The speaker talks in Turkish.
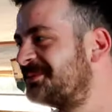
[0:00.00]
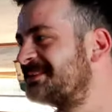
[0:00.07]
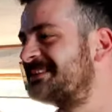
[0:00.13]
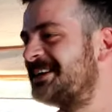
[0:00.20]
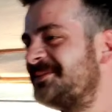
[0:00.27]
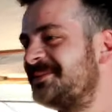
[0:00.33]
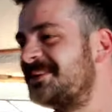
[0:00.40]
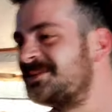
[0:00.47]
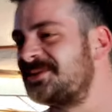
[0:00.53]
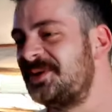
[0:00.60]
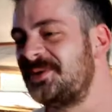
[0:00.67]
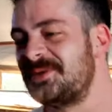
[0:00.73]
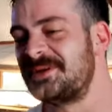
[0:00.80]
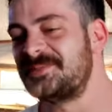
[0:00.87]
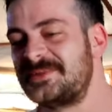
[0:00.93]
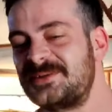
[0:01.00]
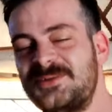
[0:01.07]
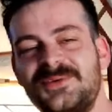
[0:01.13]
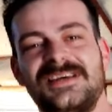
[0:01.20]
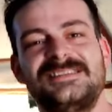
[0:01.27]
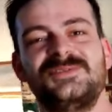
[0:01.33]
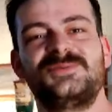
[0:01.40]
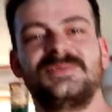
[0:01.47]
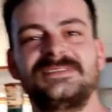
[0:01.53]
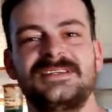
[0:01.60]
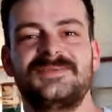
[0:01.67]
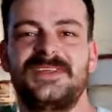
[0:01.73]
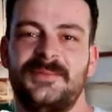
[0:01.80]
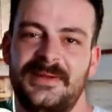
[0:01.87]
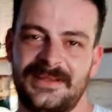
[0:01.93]
bunun sebepleri şöyle olabilir. Üniversite 3.
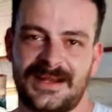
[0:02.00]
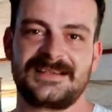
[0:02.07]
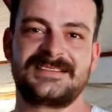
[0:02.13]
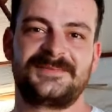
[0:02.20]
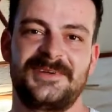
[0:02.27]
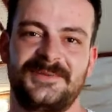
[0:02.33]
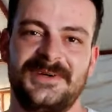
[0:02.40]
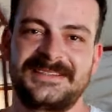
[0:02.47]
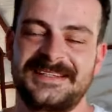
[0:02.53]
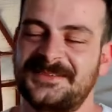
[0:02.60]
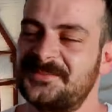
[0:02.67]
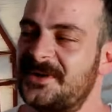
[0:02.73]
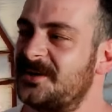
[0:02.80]
sınıfta ben araştırmaya başladım.